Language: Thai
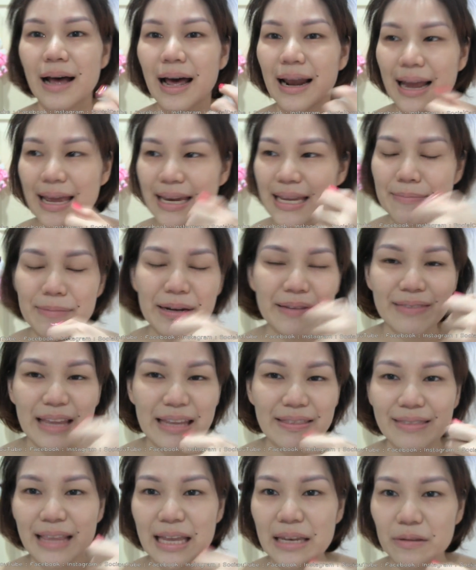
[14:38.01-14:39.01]
อะไรที่มัน
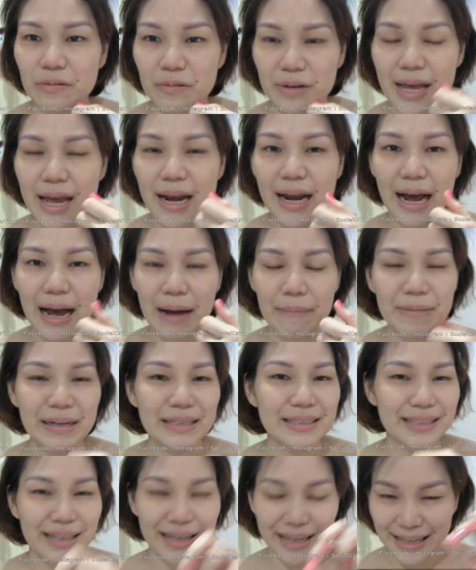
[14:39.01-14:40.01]
ติดติดอยู่เนี่ยนะคะ มั
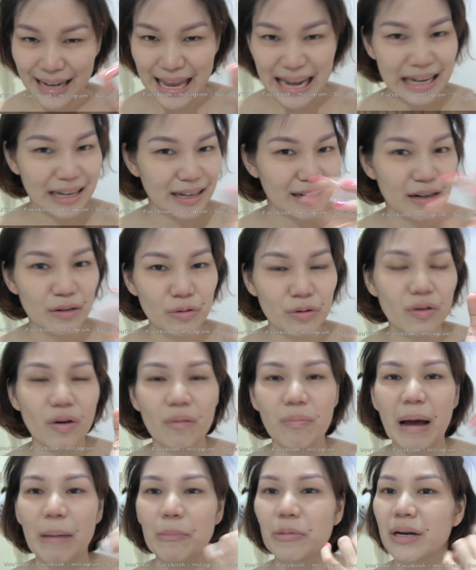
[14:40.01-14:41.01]
นจะกระเด็นหลุดอ
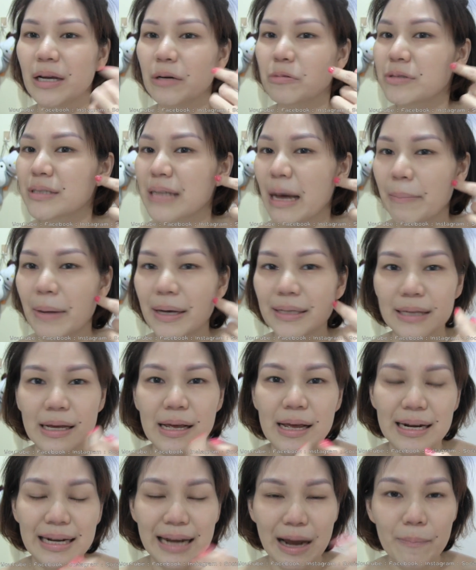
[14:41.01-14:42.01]
อกมาหมดเลยคุณสามารถจ
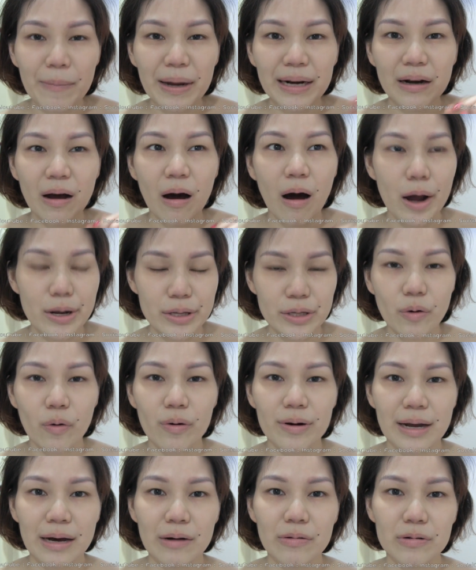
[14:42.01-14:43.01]
แล้วมันอ่อนโย
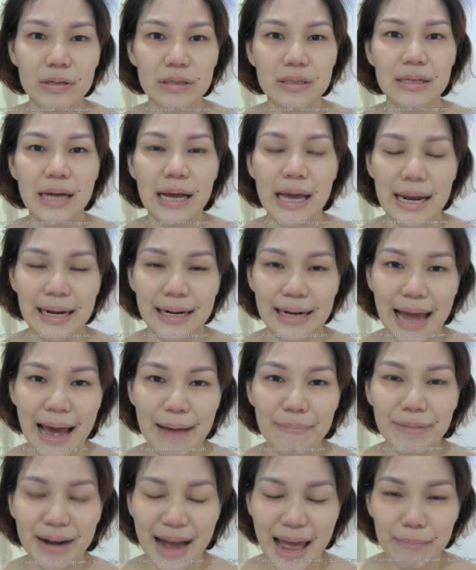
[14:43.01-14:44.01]
นนะคือเห็น
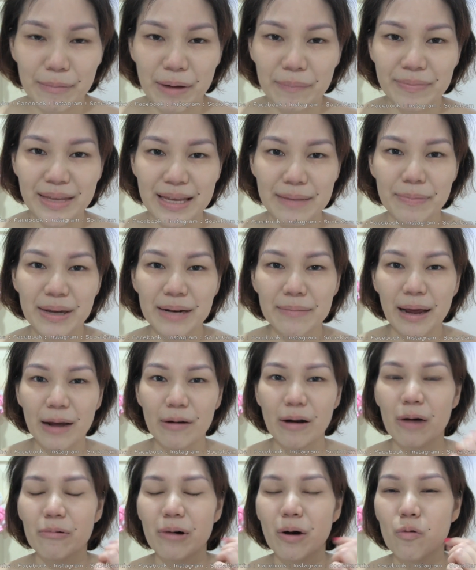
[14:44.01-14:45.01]
น้ำแรงแบบนี้ไม่ได้หมา
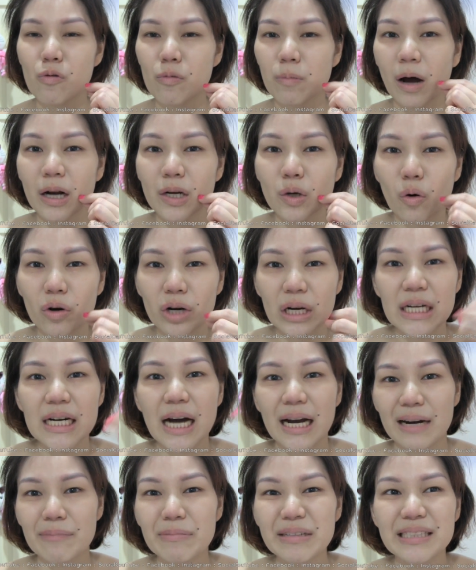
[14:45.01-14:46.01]
ยความว่าหูพอโดนเห
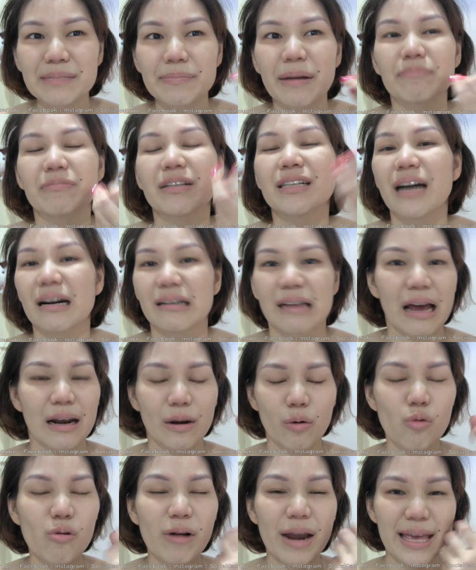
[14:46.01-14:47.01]
งือกแล้วมันจะแบบเหงือกทะ
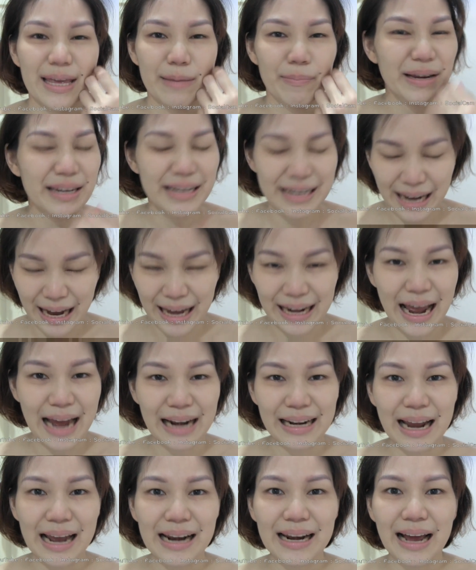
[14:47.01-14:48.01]
ลุอะไรอย่างี้ไม่ถึงขนา
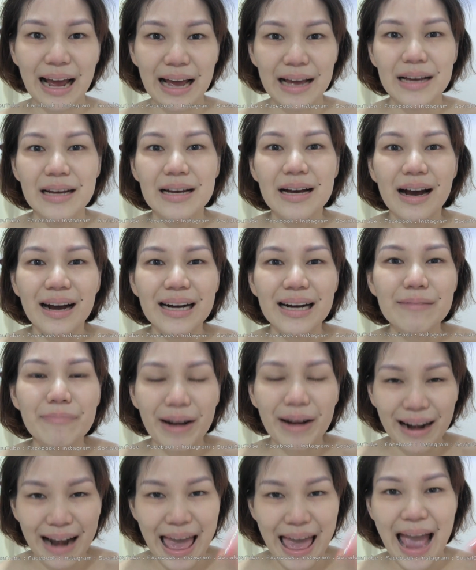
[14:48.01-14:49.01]
ดนั้นนะคะคือ
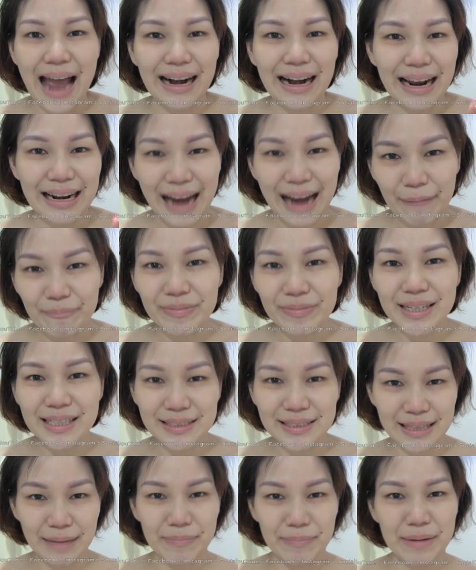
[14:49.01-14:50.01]
มันแรงระดับหนึ่
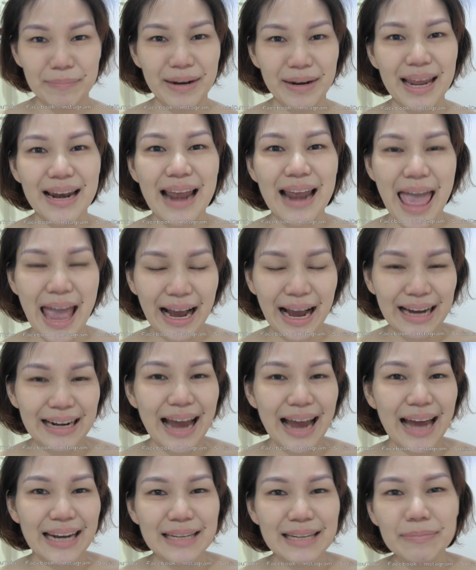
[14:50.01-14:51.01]
งแต่มันไม่ได้แรงข
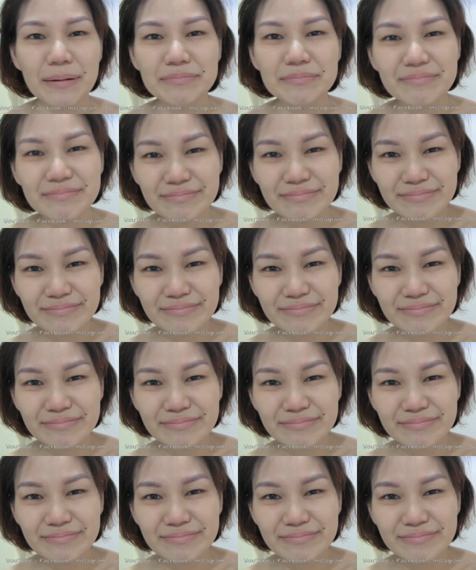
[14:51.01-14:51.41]
นาดที่แบบ